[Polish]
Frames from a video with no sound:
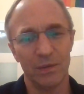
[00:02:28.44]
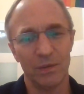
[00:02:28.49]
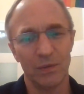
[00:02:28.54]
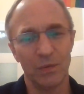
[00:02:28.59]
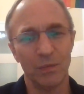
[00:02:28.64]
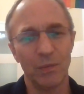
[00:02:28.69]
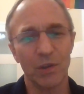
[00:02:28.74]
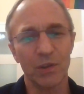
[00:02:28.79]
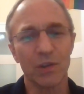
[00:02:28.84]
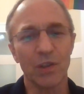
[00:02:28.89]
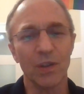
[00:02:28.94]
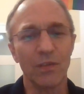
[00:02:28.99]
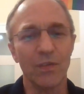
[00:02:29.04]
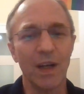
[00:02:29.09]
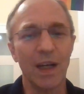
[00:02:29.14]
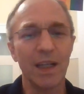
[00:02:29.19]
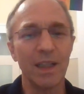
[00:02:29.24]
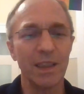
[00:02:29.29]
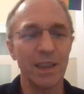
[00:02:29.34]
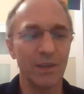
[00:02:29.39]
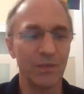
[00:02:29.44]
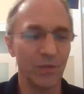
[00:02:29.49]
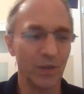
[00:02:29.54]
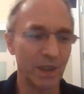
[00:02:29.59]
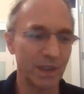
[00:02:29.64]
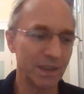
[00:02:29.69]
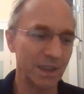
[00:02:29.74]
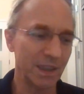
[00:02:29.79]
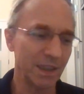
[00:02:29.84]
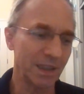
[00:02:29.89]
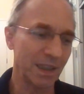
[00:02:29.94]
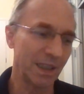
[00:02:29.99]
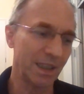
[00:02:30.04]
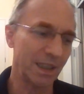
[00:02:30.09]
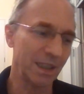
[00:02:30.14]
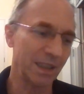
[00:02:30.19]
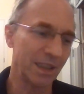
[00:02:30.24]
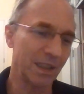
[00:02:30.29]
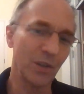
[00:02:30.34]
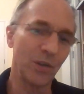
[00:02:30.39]
umocowanie właśnie
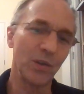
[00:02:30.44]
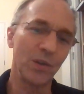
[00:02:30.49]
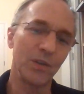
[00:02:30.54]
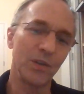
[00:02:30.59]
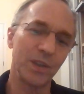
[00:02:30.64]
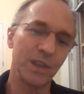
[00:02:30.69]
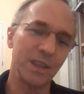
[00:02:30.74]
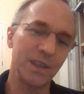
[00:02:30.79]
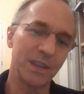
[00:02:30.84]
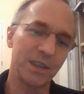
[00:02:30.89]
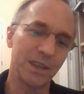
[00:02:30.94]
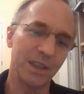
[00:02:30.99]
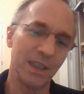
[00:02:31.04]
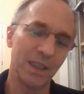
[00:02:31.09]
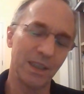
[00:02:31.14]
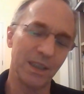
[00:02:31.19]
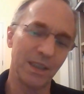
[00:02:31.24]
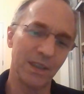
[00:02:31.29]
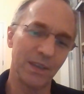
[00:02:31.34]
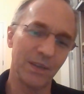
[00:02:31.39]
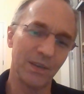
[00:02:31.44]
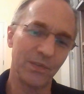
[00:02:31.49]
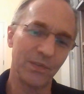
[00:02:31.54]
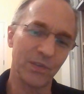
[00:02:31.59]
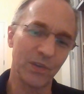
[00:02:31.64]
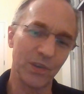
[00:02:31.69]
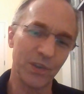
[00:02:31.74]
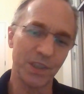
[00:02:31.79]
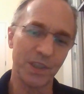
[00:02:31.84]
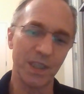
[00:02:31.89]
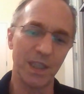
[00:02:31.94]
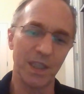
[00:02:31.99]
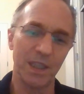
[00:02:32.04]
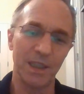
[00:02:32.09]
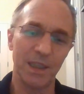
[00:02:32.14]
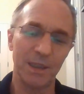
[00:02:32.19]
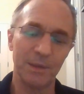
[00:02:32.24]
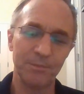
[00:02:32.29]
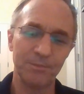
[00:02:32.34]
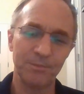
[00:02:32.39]
takie teologiczne w
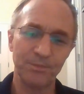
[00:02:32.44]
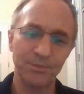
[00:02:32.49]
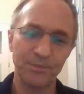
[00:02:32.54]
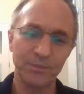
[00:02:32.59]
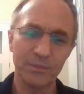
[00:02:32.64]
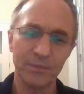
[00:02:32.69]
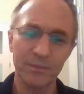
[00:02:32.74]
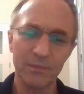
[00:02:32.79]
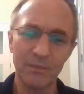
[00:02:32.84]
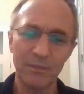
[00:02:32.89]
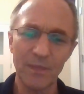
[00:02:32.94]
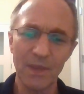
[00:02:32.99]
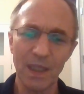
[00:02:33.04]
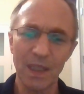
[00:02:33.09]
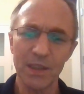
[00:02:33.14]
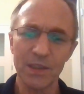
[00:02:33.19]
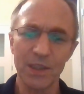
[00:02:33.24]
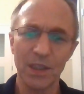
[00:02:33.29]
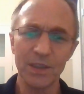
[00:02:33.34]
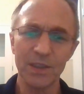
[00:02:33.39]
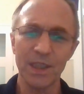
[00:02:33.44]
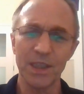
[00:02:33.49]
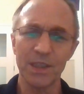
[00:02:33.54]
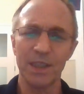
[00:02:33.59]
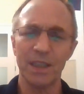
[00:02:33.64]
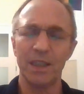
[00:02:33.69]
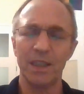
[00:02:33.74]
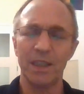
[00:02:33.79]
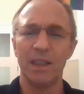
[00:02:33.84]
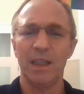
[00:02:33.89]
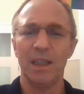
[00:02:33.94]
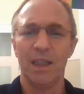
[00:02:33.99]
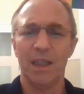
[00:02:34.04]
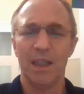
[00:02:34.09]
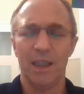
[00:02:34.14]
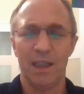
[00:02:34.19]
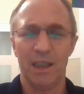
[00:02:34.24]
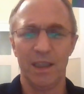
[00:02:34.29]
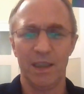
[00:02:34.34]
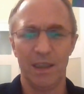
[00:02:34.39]
Kościele. Sądzę, że e,
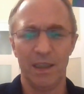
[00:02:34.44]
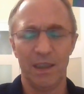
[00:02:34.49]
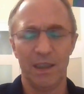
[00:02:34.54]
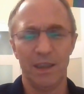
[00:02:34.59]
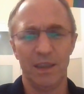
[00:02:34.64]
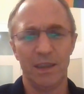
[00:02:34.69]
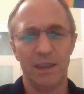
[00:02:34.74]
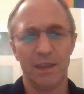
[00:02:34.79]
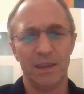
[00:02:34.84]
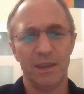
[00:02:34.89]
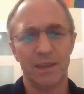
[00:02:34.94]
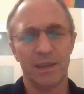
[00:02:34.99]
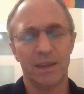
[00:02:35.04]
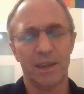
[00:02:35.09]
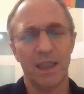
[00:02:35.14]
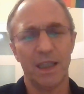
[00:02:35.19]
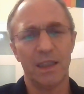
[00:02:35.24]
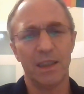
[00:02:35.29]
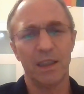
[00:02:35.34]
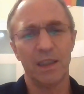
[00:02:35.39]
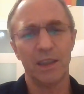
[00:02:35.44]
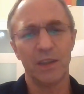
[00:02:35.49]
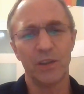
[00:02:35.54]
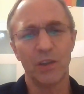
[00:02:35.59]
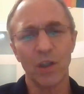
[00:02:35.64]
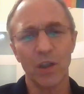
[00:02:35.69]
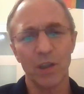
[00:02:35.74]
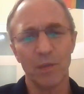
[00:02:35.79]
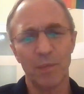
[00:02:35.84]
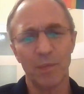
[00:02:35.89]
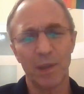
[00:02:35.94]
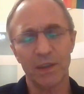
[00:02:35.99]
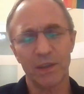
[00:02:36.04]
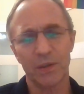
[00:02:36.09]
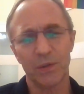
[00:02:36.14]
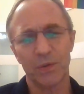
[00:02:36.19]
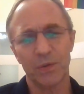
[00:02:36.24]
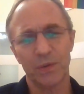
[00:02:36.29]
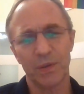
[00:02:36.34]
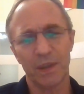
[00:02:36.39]
ten dogmat,
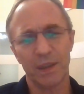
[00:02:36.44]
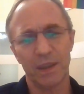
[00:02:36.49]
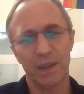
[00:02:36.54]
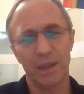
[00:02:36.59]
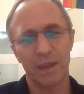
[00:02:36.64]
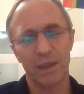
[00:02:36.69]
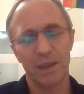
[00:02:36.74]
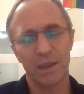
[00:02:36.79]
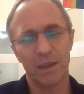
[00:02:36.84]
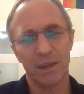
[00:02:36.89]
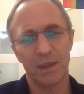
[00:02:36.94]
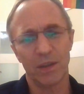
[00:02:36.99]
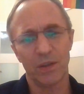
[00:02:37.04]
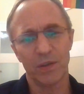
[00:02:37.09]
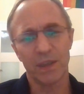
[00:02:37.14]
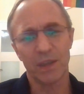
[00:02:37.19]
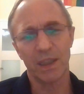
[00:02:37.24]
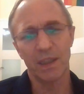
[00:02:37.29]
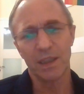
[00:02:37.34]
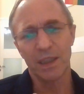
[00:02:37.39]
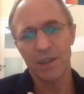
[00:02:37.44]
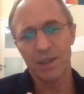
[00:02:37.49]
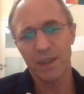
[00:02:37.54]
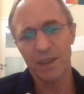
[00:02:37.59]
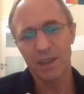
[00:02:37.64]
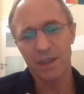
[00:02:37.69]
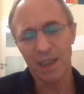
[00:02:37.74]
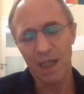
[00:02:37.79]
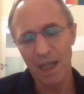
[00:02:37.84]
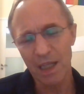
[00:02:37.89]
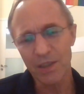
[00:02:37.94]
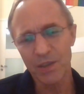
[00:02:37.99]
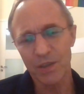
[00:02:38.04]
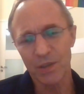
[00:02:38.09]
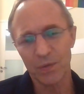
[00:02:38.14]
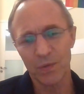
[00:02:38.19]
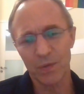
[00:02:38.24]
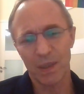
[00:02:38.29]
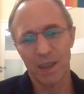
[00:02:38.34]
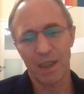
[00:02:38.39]
który ostatecznie
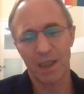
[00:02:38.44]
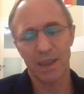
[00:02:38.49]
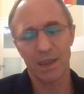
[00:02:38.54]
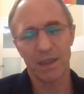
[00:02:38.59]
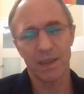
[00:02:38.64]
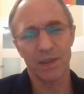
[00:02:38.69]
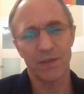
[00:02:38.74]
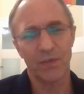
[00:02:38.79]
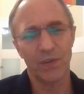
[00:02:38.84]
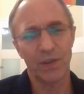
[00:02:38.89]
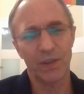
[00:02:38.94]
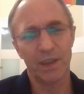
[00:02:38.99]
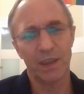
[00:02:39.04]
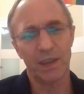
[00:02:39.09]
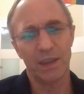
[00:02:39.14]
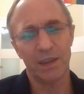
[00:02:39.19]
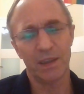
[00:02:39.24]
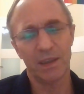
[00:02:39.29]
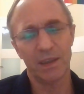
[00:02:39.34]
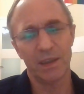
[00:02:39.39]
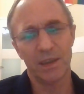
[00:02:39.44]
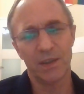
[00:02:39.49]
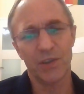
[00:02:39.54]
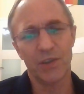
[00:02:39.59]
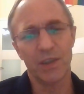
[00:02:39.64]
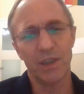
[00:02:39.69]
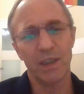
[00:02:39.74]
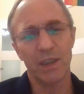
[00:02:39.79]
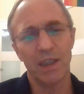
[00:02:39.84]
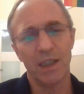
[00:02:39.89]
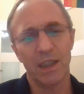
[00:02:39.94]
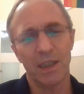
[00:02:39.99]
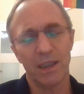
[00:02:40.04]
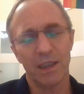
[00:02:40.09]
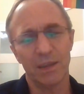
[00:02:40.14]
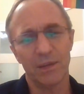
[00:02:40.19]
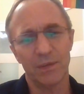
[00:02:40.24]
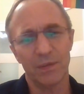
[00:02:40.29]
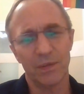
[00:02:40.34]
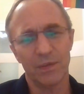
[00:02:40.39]
stracił na swojej
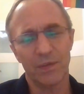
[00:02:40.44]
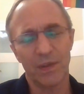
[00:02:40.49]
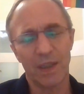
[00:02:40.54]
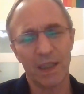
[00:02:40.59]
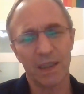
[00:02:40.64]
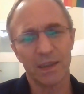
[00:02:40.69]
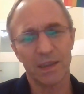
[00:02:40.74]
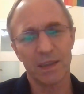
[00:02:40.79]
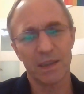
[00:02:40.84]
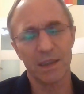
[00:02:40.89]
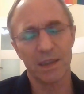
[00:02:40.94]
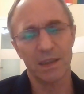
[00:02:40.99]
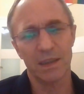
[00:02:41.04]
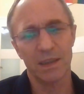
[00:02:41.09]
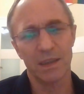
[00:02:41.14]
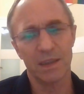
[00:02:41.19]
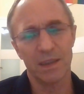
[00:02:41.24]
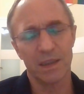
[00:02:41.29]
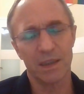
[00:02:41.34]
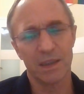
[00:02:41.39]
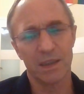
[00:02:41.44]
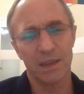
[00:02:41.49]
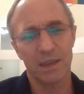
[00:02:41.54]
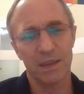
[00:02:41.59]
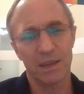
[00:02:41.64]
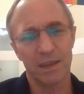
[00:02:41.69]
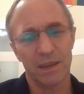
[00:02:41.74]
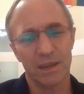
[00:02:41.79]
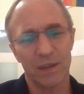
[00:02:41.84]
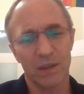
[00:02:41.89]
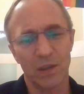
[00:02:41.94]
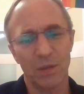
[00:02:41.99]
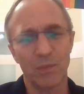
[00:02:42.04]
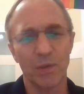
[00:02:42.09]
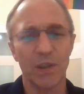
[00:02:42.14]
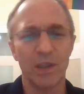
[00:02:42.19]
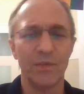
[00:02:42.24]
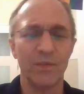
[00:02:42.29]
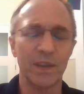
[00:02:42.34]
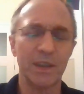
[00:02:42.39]
sile wraz z
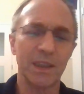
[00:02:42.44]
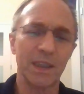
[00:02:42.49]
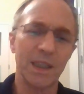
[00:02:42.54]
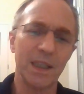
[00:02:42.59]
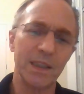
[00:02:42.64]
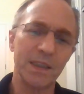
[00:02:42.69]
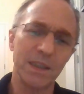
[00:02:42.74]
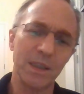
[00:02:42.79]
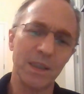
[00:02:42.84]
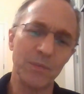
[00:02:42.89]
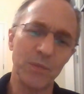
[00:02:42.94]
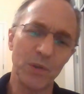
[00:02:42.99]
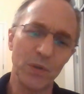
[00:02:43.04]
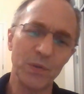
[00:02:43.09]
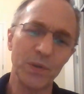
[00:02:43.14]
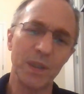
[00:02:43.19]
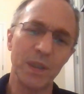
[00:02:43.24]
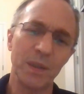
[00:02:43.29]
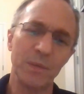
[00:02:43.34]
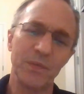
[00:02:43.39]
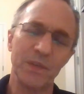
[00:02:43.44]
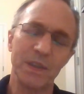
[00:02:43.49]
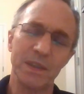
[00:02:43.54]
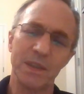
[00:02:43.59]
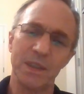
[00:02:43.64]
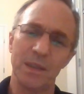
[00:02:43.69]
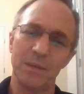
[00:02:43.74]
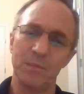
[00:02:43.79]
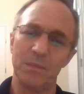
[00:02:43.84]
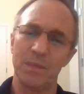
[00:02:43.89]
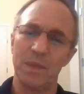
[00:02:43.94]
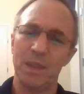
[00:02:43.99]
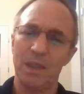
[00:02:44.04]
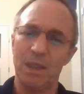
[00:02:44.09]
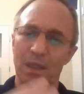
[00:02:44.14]
Soborem Watykańskim II, więc tym